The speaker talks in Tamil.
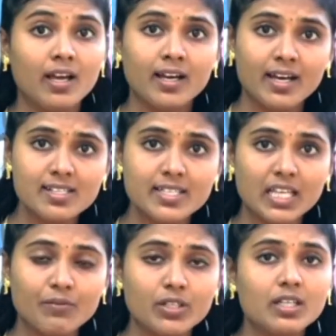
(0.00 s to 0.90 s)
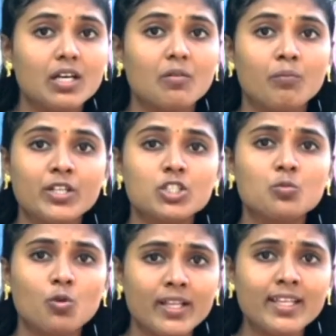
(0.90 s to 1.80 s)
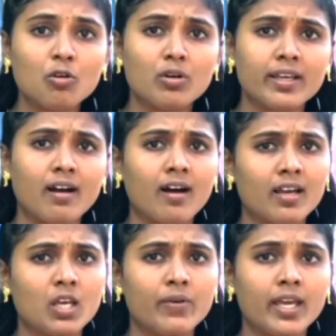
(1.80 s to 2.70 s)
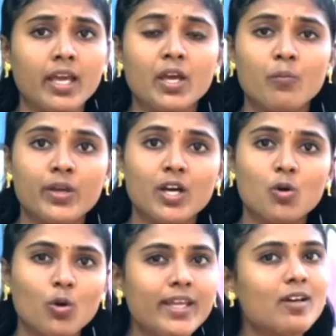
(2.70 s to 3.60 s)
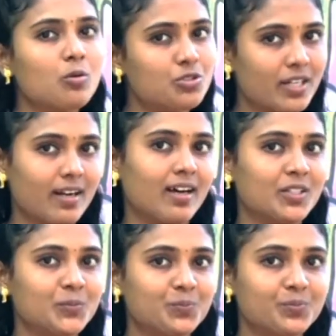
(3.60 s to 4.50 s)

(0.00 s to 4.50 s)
கரு சிதைவு மற்றும் குழந்தை கொலை ஆகியவை மிக கொடிய குற்றங்களாகும்